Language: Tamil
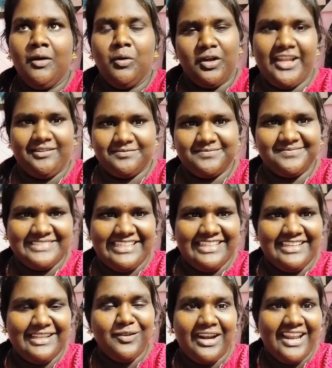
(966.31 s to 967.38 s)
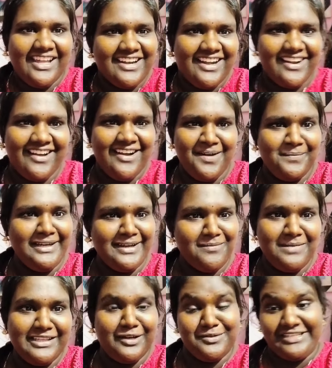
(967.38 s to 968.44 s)
ஓகே ஏதோ நல்லா இருக்காங்கடா அப்படின்ற
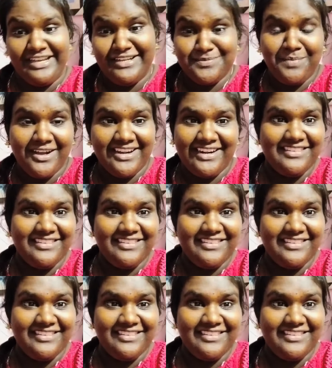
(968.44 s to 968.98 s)
மாதிரி இருக்கும் ஸ்டேட்டஸ் பார்க்குற